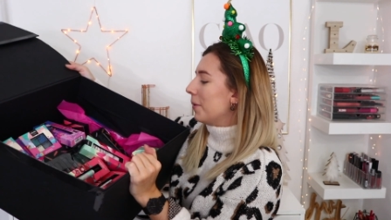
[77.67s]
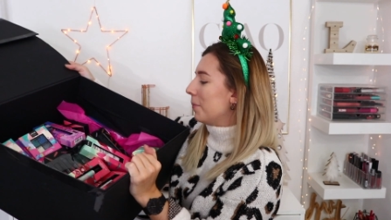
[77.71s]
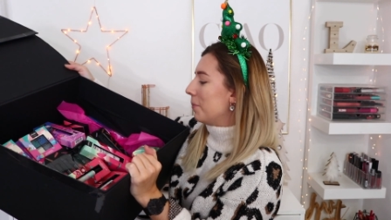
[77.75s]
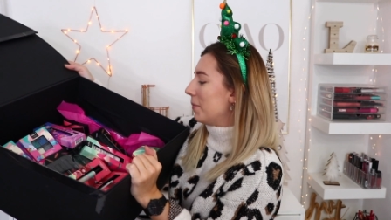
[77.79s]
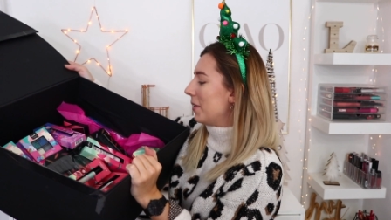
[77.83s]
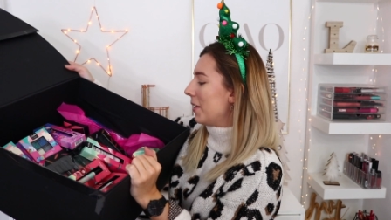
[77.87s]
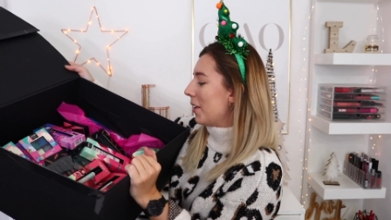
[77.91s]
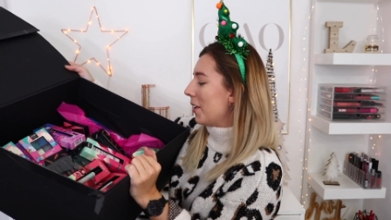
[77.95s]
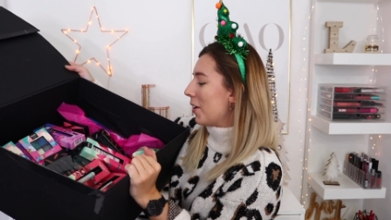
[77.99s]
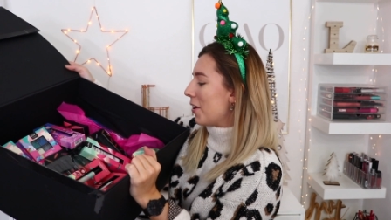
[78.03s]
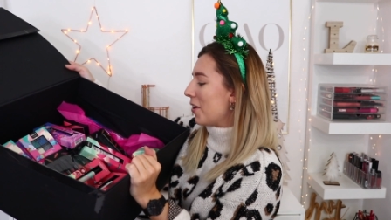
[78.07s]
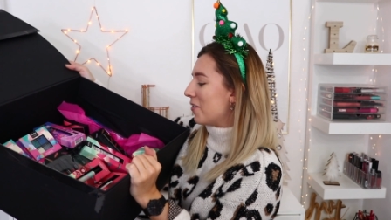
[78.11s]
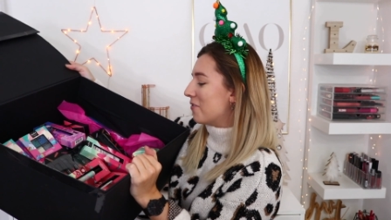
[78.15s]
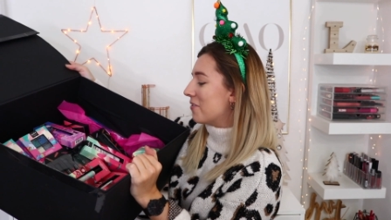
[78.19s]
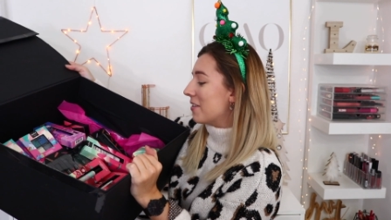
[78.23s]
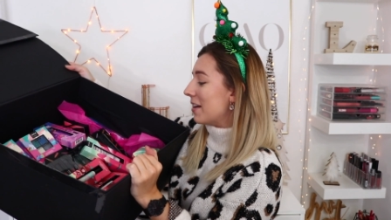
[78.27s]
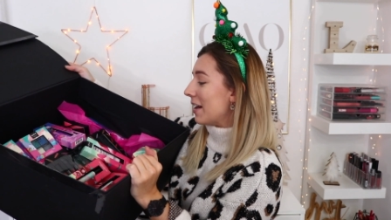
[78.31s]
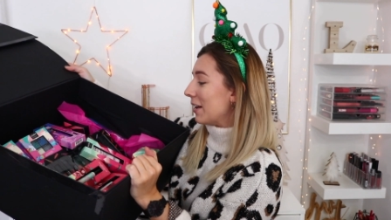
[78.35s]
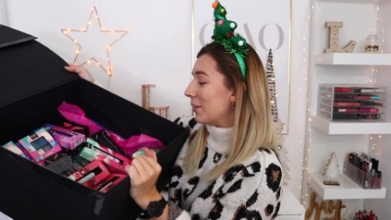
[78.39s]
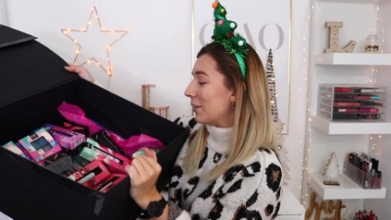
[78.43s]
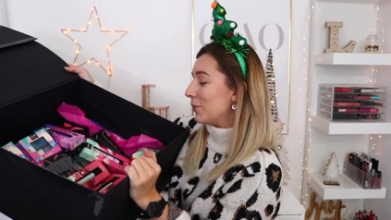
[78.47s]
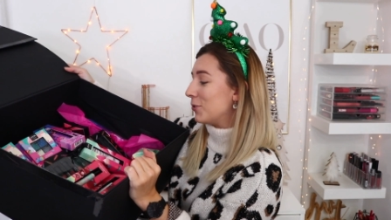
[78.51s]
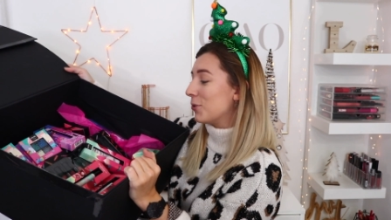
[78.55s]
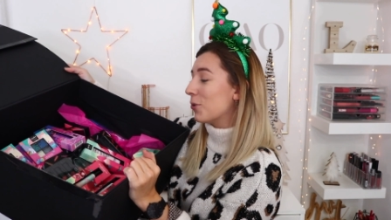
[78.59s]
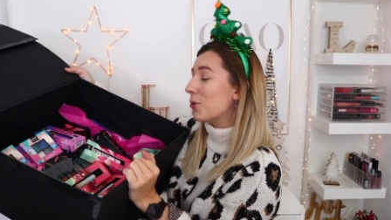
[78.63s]
mais euh,
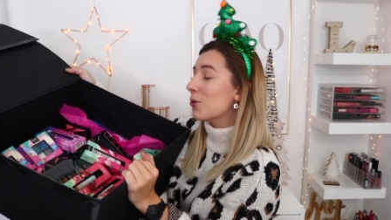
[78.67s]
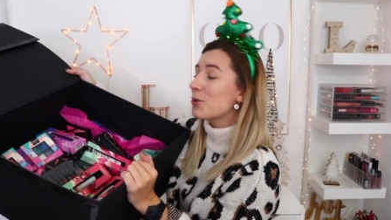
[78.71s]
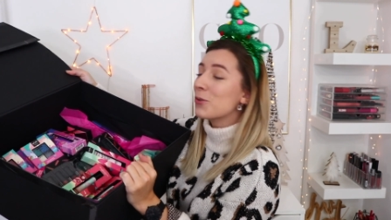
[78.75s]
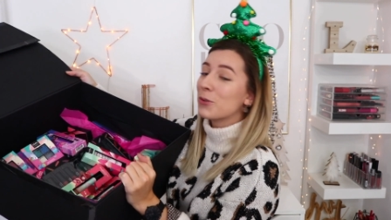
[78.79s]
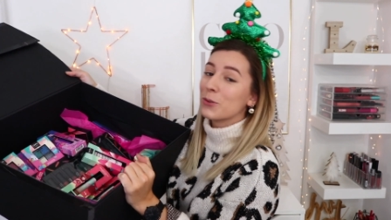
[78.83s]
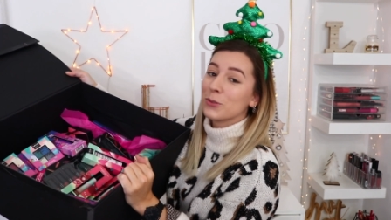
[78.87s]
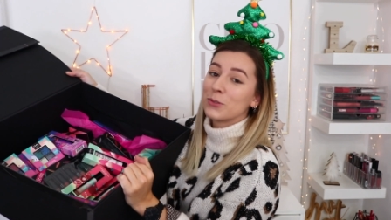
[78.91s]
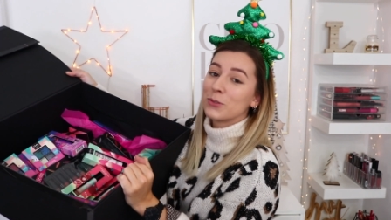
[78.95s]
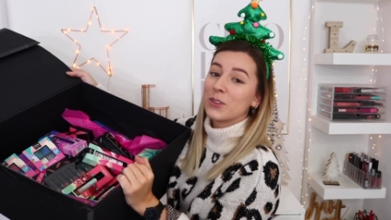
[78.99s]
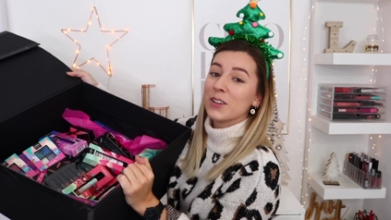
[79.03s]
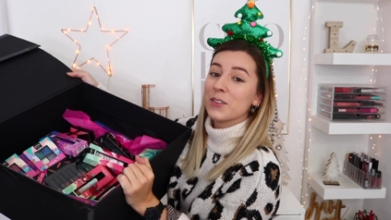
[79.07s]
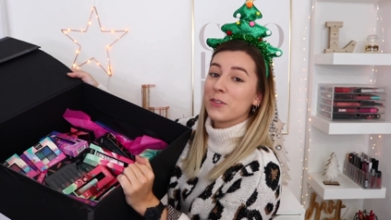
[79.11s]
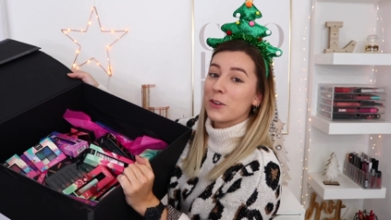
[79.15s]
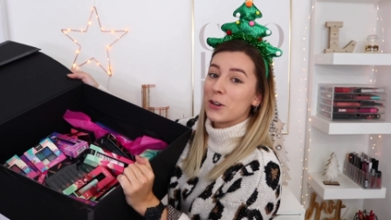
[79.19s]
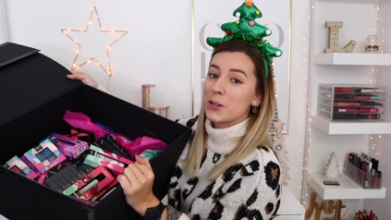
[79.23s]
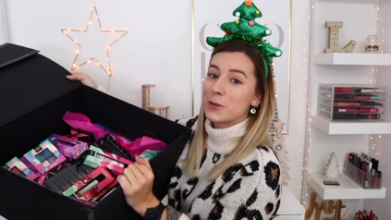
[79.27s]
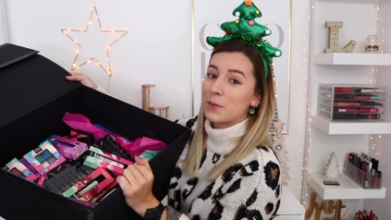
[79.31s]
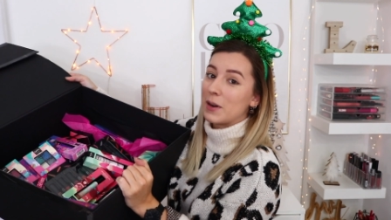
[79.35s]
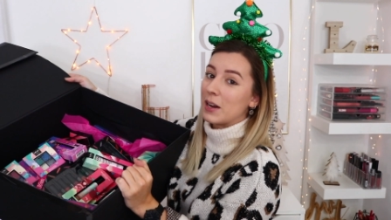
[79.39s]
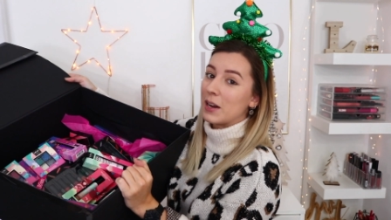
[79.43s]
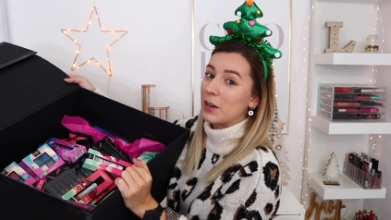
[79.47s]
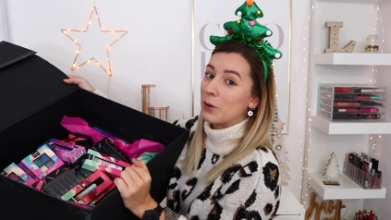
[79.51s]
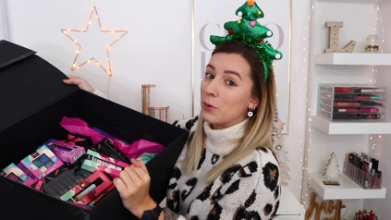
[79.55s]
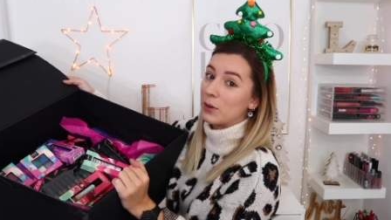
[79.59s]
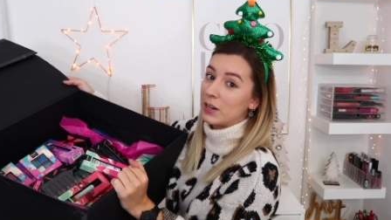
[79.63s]
voilà trop contente
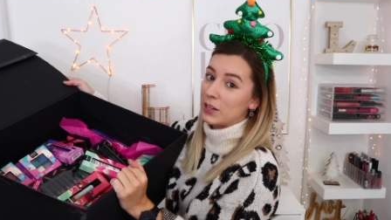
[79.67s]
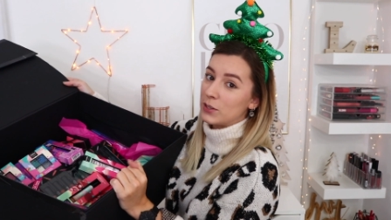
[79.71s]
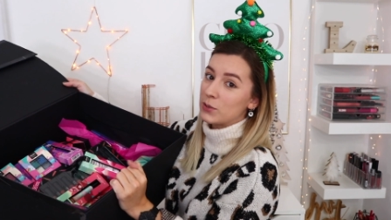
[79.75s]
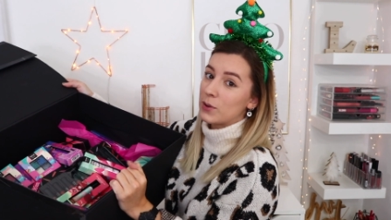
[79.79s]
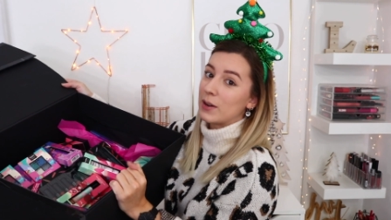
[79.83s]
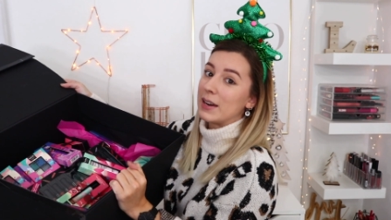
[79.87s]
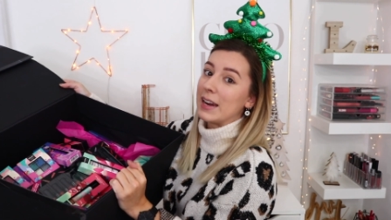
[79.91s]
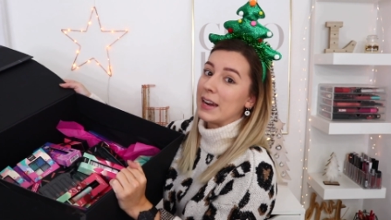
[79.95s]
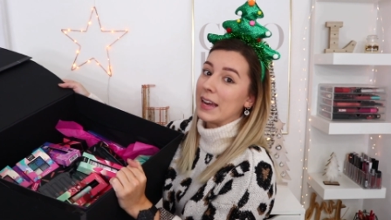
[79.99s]
franchement la collection